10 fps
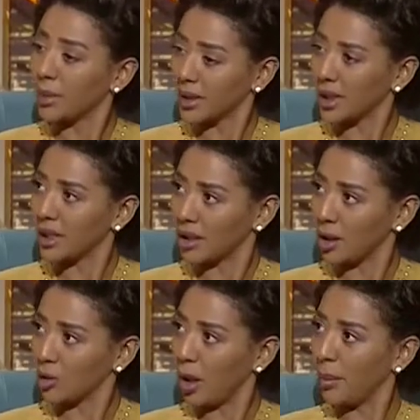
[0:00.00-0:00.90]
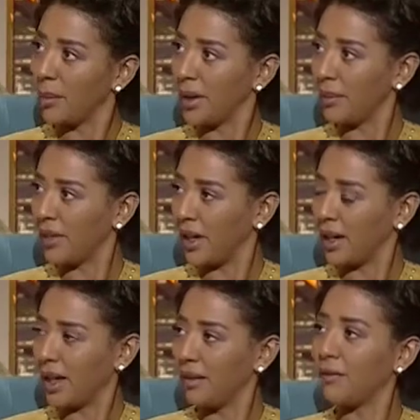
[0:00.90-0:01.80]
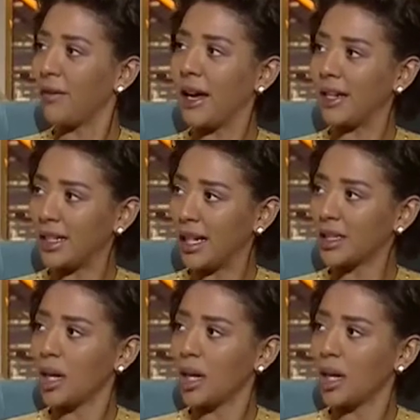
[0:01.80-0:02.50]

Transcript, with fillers: بسيطة تعبر مثلا عن فعاليات